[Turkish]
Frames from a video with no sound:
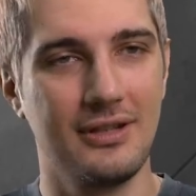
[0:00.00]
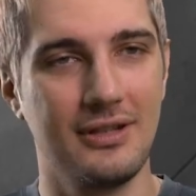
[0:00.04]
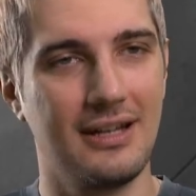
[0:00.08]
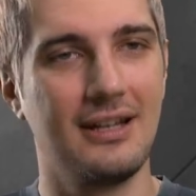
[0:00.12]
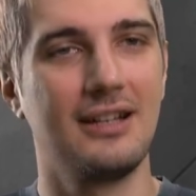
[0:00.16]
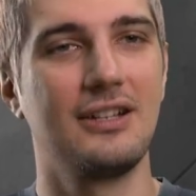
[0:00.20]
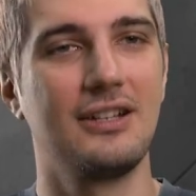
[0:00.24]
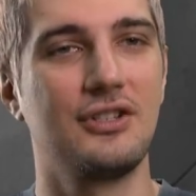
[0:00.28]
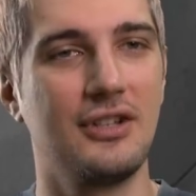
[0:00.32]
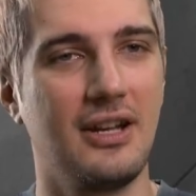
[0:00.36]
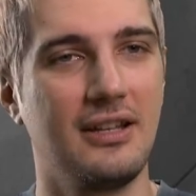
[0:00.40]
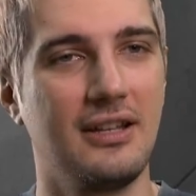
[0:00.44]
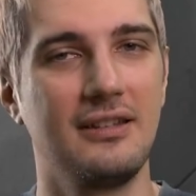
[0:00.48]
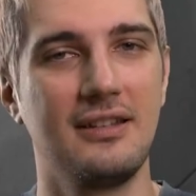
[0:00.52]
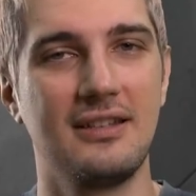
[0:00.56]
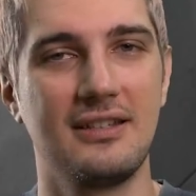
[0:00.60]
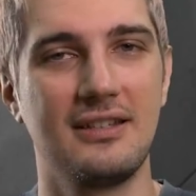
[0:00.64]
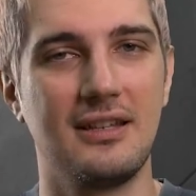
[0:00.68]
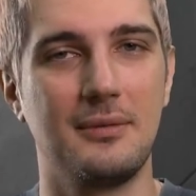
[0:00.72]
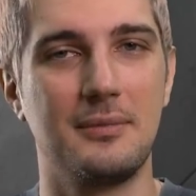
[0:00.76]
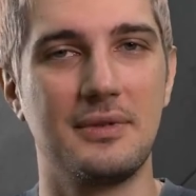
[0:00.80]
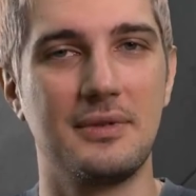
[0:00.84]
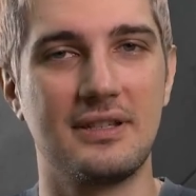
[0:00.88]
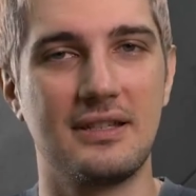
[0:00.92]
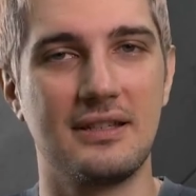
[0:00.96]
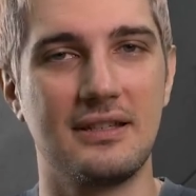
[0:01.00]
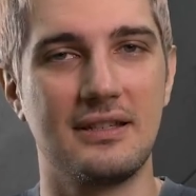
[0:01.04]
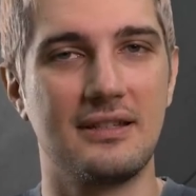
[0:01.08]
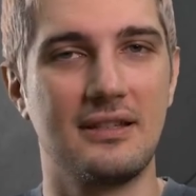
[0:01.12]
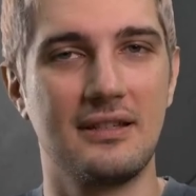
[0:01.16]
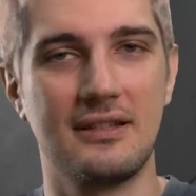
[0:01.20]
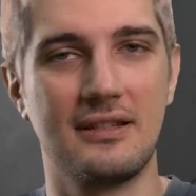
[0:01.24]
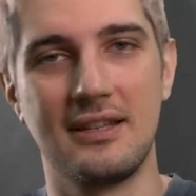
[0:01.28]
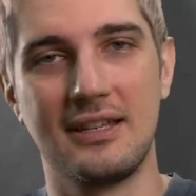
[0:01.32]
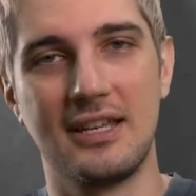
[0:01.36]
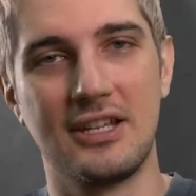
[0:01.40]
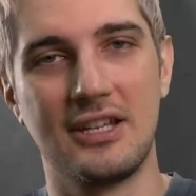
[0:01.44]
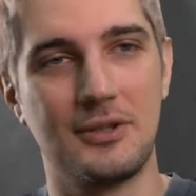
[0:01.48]
Ya canlı
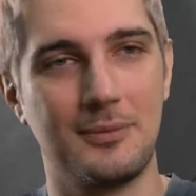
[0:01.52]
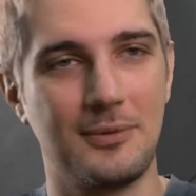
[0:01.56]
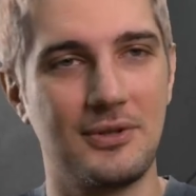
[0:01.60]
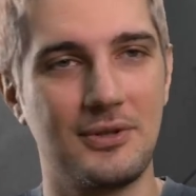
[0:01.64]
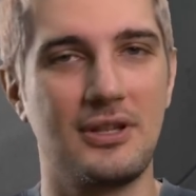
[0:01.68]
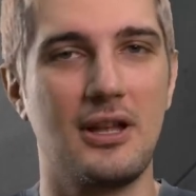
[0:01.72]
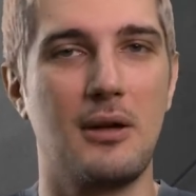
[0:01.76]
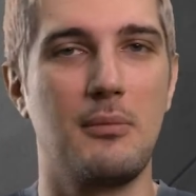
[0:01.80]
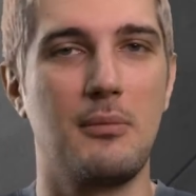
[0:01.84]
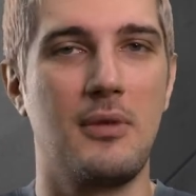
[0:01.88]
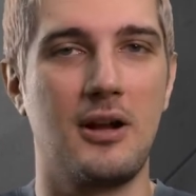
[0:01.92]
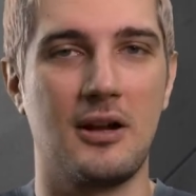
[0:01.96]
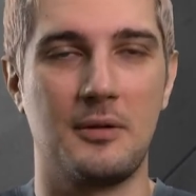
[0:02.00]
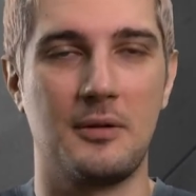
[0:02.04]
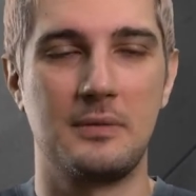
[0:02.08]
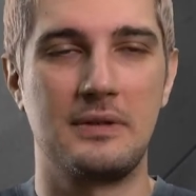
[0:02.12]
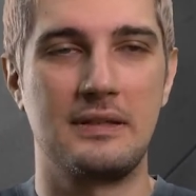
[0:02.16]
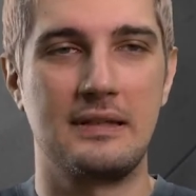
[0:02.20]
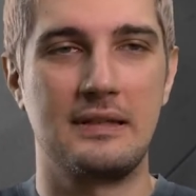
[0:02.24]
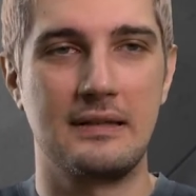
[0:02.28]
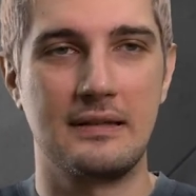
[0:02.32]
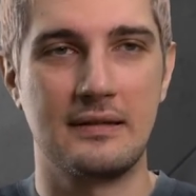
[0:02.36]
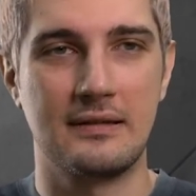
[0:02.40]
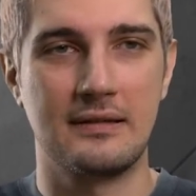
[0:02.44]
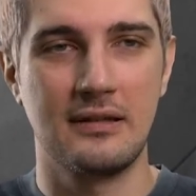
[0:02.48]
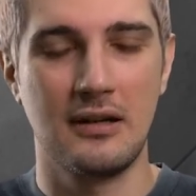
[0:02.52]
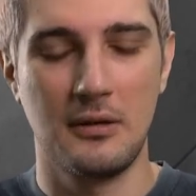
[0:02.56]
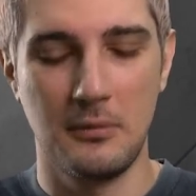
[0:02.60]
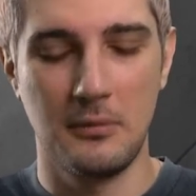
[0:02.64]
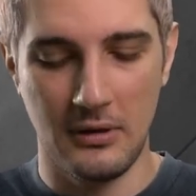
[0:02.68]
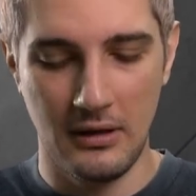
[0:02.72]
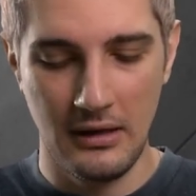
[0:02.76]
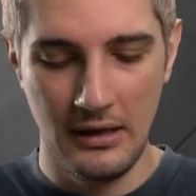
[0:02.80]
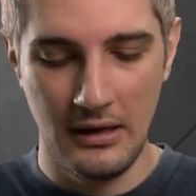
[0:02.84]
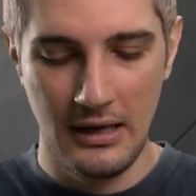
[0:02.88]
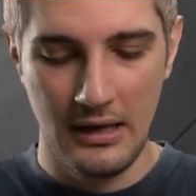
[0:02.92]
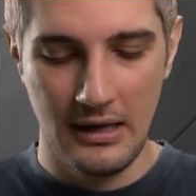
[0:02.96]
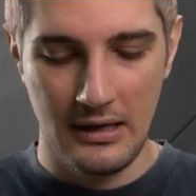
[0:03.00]
izlemişsinizdir ya geçmişten bakmışsınızdır
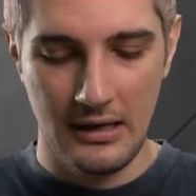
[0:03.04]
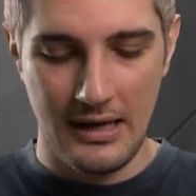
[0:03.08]
ama